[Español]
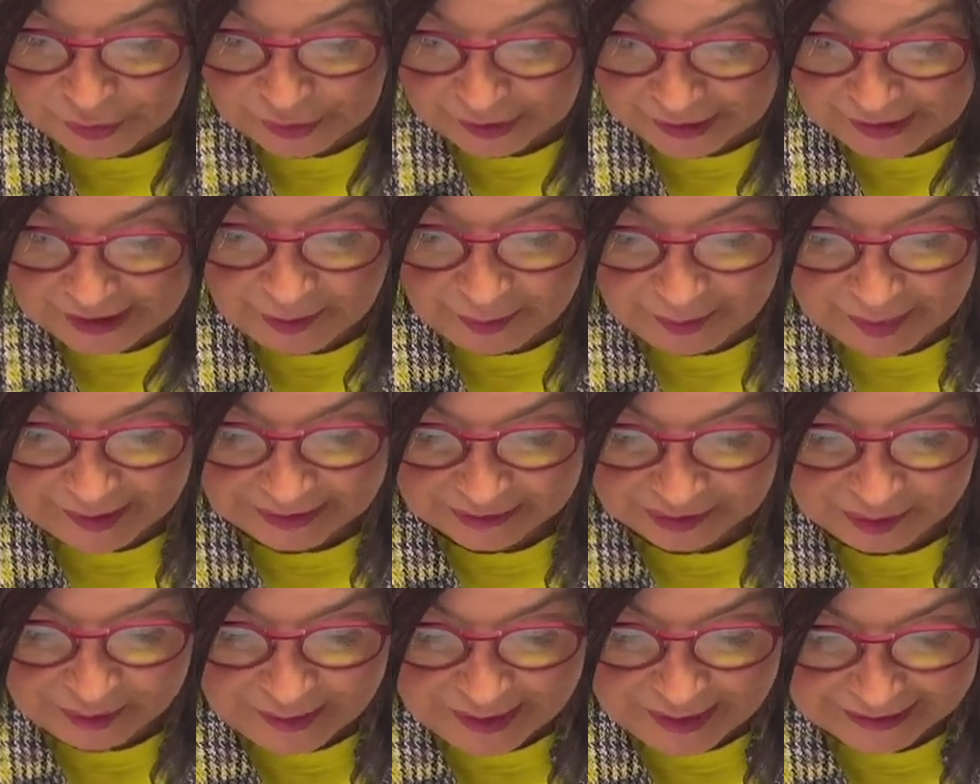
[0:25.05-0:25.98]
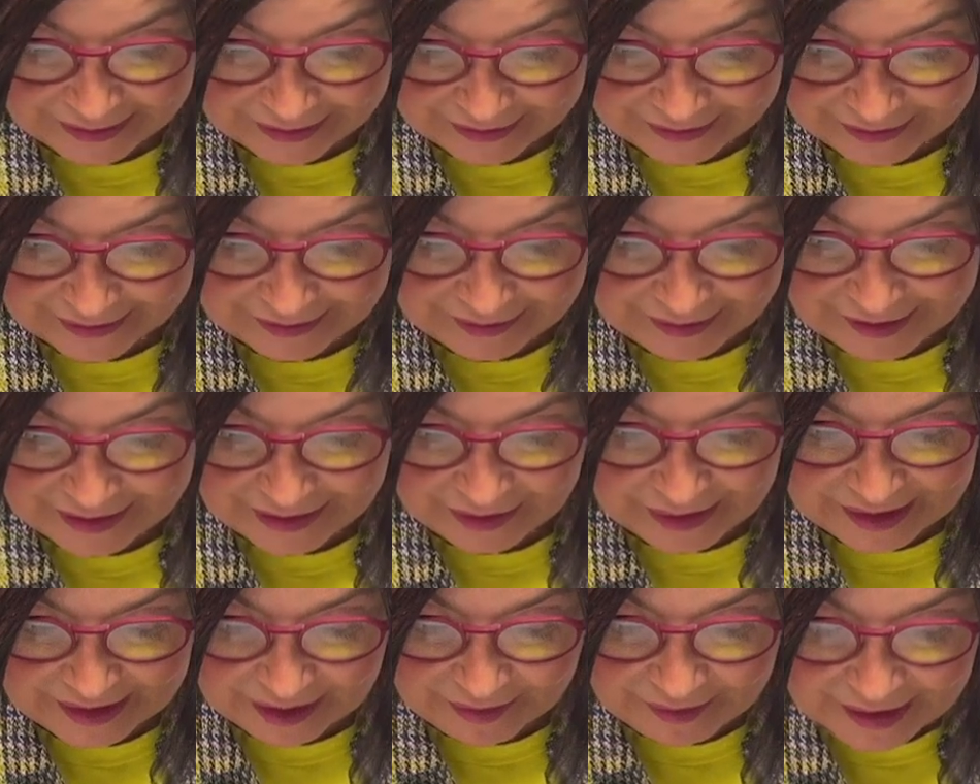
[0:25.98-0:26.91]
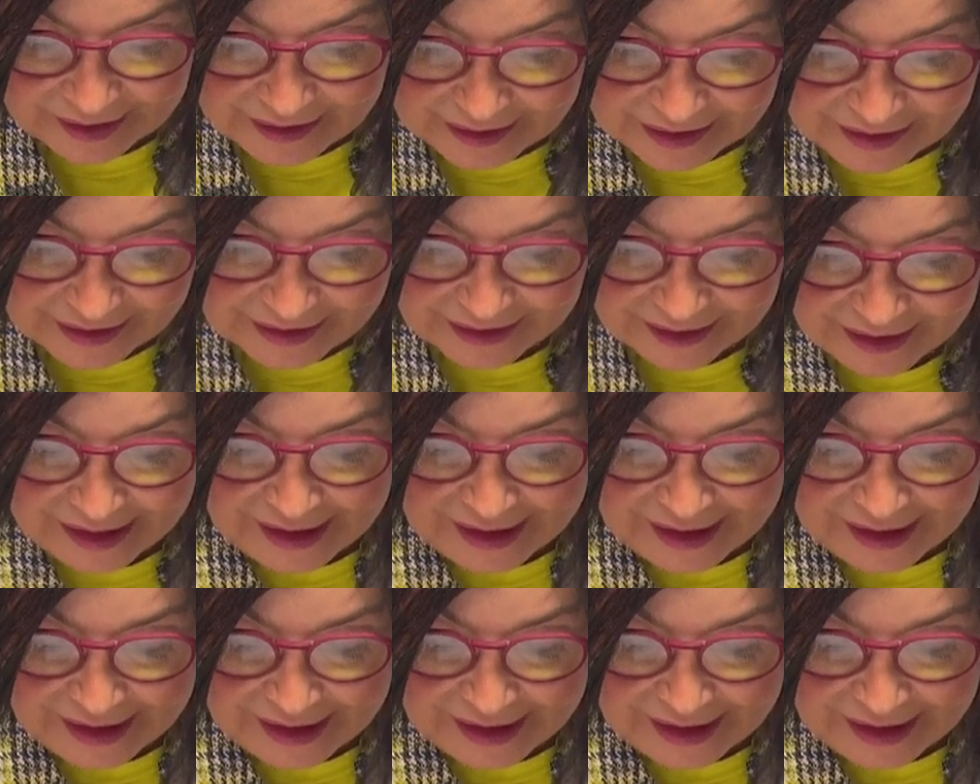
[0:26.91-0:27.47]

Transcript: Él es experto en marketing, hace vida en Madrid